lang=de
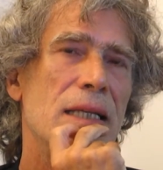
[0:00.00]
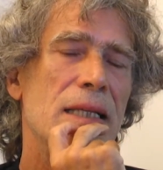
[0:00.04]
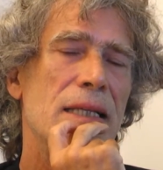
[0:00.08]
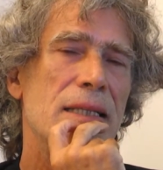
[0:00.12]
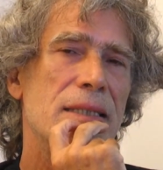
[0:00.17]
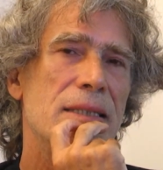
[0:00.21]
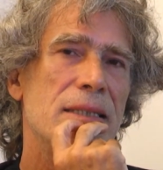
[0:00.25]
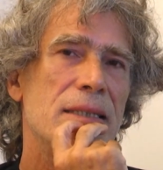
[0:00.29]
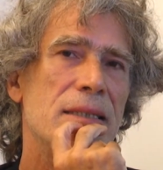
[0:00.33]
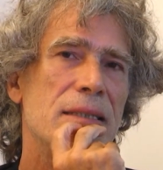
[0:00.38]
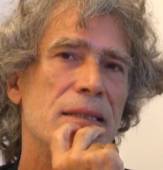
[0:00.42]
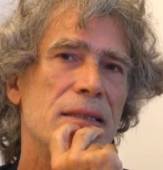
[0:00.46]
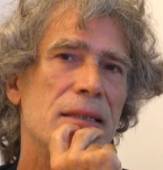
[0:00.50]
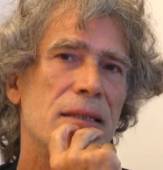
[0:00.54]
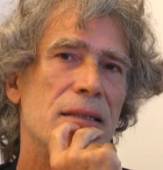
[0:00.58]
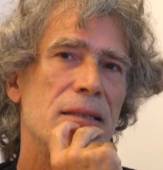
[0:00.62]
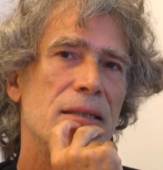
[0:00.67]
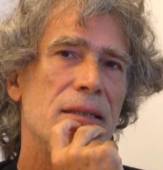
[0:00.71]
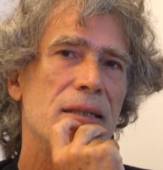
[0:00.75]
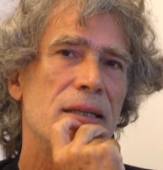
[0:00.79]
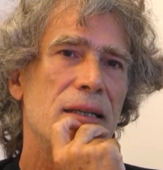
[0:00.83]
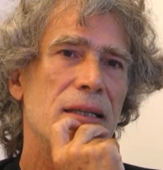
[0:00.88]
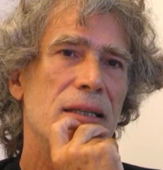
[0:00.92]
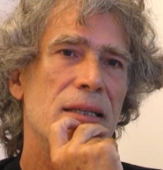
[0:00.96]
dass sich
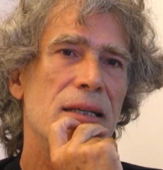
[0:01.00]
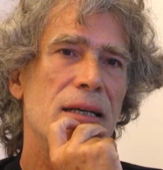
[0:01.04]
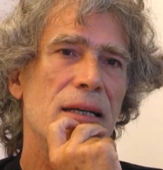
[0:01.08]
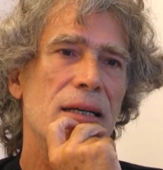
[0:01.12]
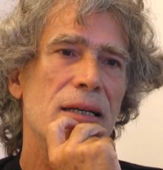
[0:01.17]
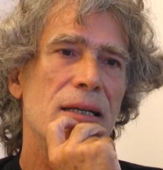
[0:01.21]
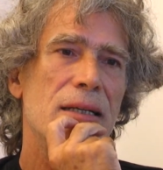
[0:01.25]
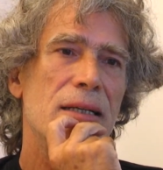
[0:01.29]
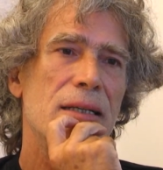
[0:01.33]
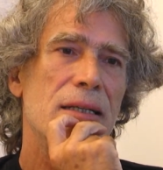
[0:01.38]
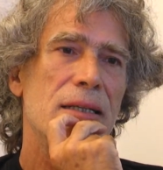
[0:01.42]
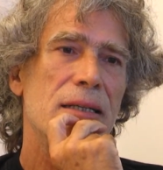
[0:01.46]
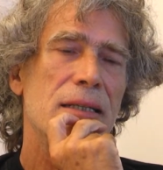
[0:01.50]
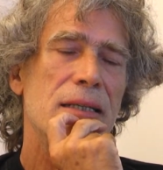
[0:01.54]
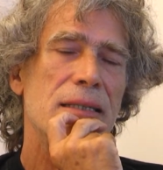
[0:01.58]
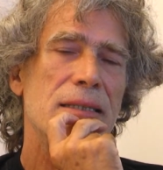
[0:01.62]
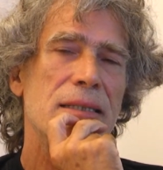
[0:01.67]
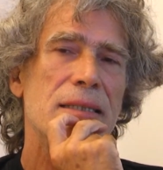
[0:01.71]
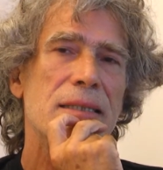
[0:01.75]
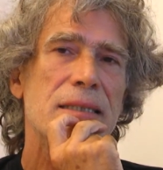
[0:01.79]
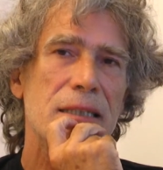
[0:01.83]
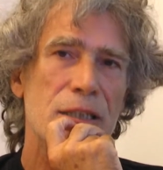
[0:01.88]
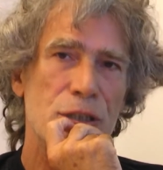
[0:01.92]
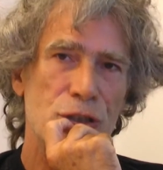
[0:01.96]
dann jeder,
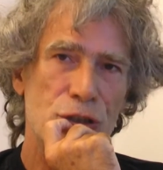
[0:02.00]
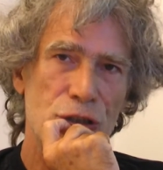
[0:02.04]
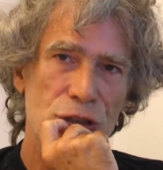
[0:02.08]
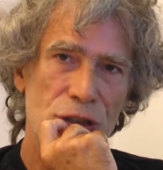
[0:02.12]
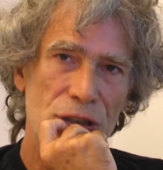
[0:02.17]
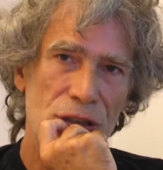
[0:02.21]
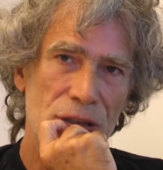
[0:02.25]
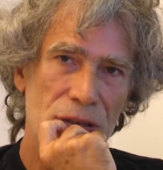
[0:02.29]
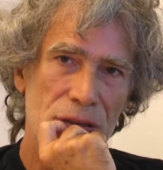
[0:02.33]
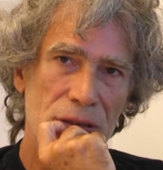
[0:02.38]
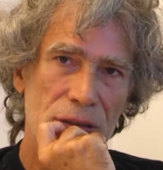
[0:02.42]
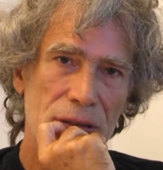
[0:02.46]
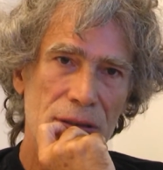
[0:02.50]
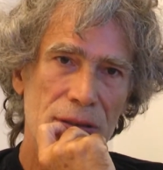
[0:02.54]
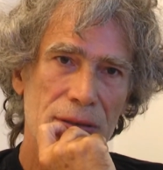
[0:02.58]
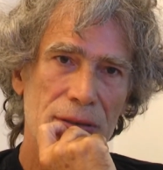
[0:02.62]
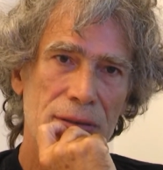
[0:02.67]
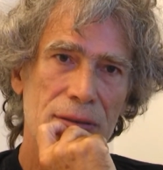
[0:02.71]
dass es geschieht